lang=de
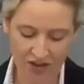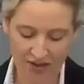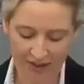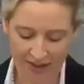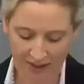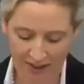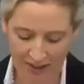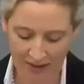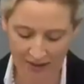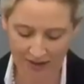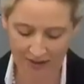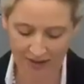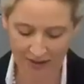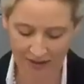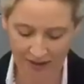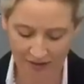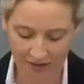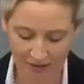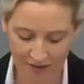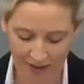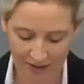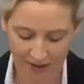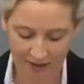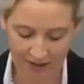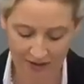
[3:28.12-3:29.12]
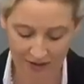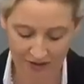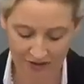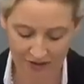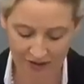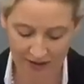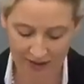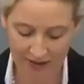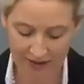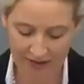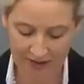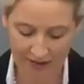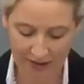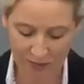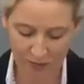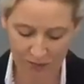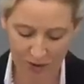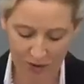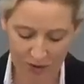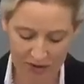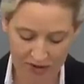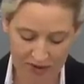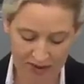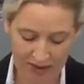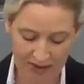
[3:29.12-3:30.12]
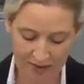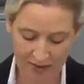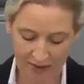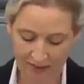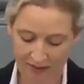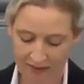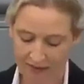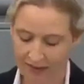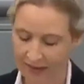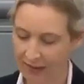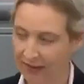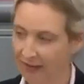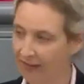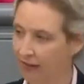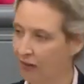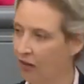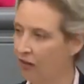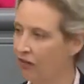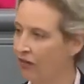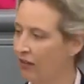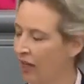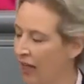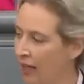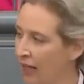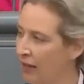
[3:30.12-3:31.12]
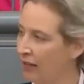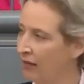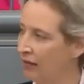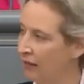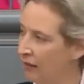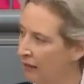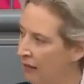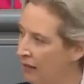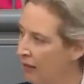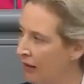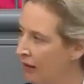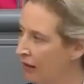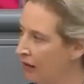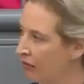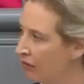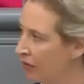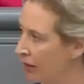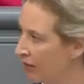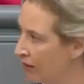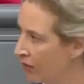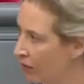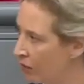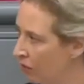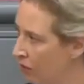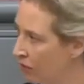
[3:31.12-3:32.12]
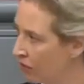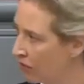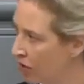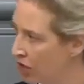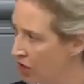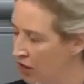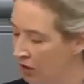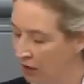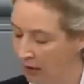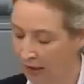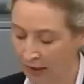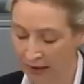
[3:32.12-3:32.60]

Kernkraftwerke fehlt, importieren sie jetzt aus alten französischen